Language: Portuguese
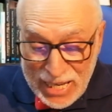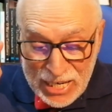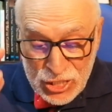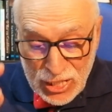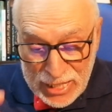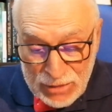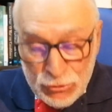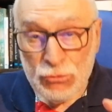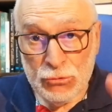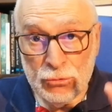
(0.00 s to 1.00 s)
Este
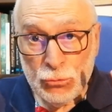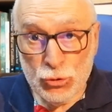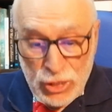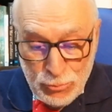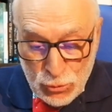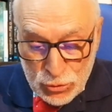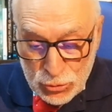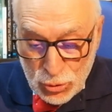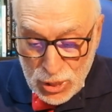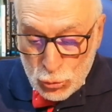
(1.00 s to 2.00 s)
livro, o
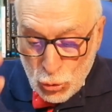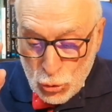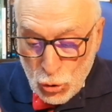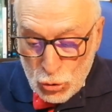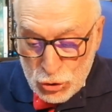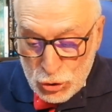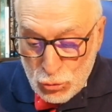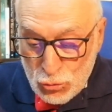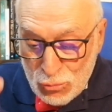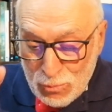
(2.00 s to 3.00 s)
Contraponto,
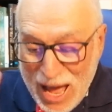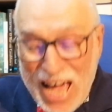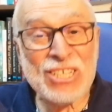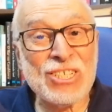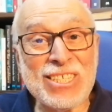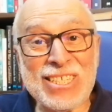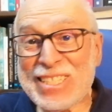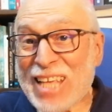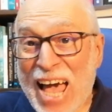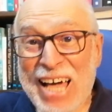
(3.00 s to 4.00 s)
tornou-se um
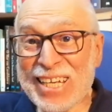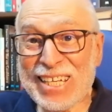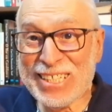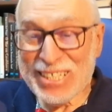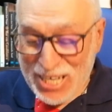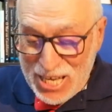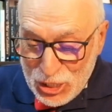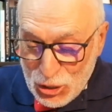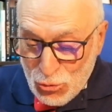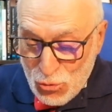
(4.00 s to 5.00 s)
best-seller
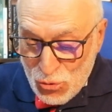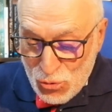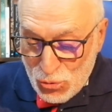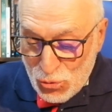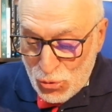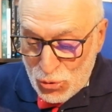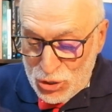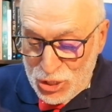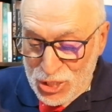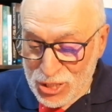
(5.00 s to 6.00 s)
e com
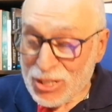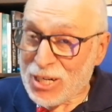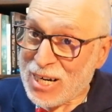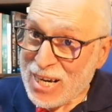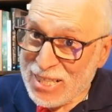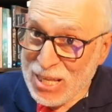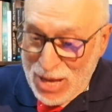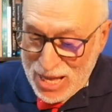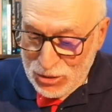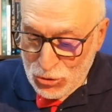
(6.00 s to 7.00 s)
os
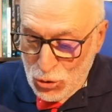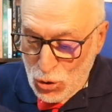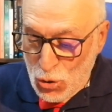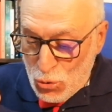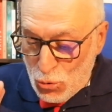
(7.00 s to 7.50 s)
rendimentos,